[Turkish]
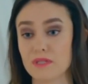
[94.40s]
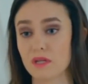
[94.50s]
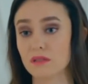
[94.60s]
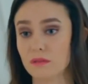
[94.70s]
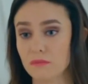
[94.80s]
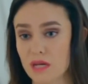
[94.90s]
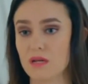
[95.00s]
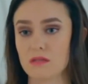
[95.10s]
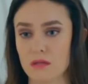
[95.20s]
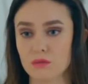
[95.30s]
Yani bacaklarım
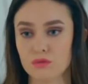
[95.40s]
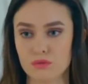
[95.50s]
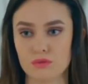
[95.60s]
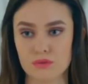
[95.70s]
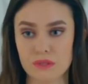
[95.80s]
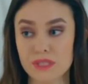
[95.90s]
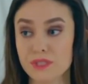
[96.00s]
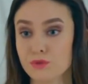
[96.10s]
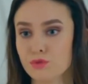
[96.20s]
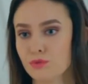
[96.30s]
biraz daha uzun olsa
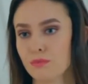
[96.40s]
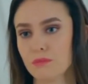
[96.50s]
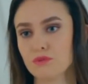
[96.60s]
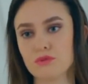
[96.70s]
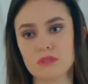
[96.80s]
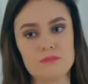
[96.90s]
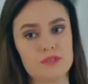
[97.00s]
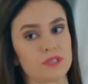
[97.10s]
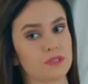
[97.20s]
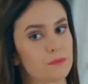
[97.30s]
hiç düşünmem şunu alıp
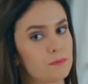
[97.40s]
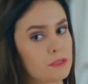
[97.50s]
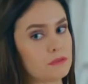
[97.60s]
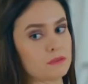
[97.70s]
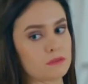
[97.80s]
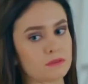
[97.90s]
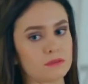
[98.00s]
çıkarım ama...